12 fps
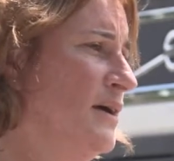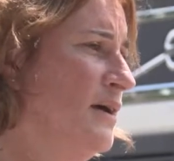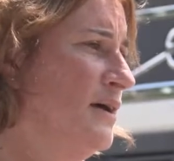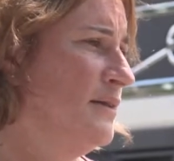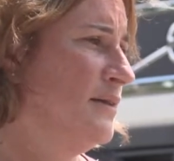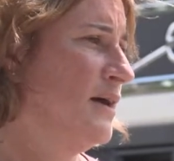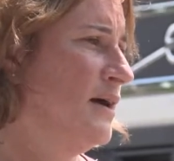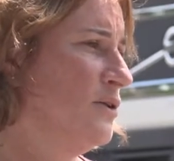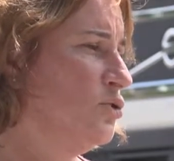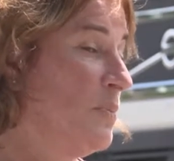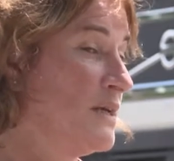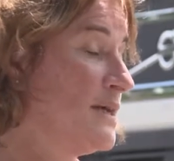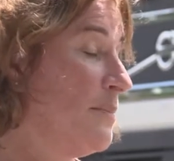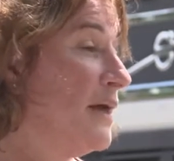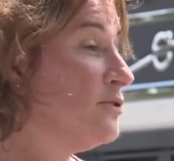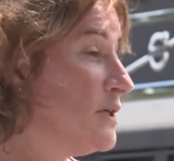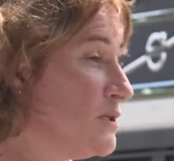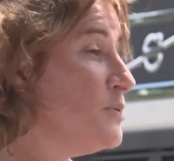Hum. Na, no
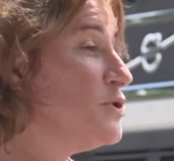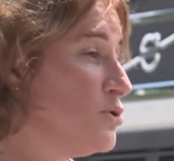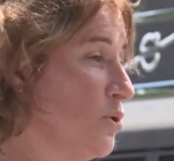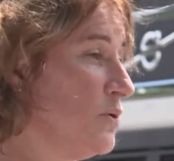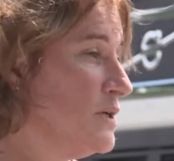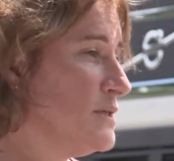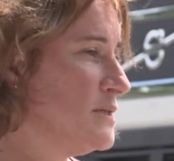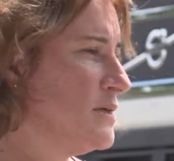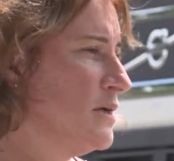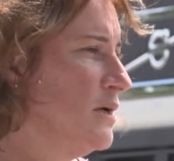pensamento das pessoas.